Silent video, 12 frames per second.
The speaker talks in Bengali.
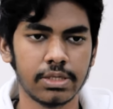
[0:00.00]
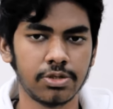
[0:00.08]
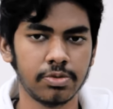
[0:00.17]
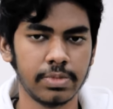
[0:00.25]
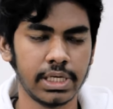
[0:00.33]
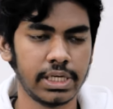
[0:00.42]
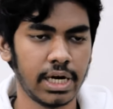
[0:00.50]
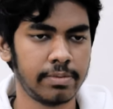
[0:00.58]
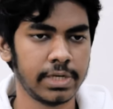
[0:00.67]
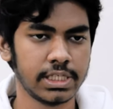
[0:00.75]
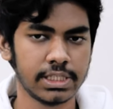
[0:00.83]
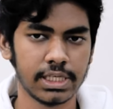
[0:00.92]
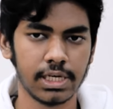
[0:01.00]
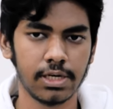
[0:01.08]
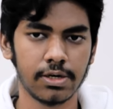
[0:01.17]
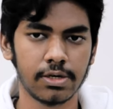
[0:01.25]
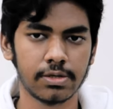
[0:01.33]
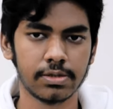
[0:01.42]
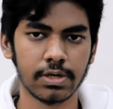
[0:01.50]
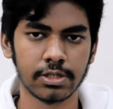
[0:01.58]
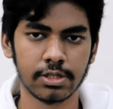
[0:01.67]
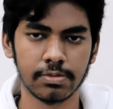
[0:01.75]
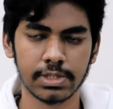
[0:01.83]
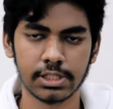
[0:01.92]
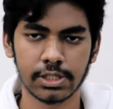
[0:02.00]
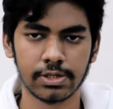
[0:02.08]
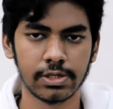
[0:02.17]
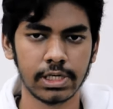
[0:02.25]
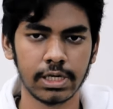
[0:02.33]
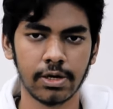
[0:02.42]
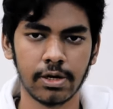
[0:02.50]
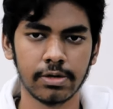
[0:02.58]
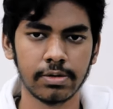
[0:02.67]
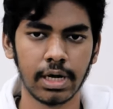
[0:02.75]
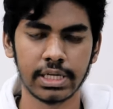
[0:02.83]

তুমি গ্রামের ছেলে হও অথবা শহরের হও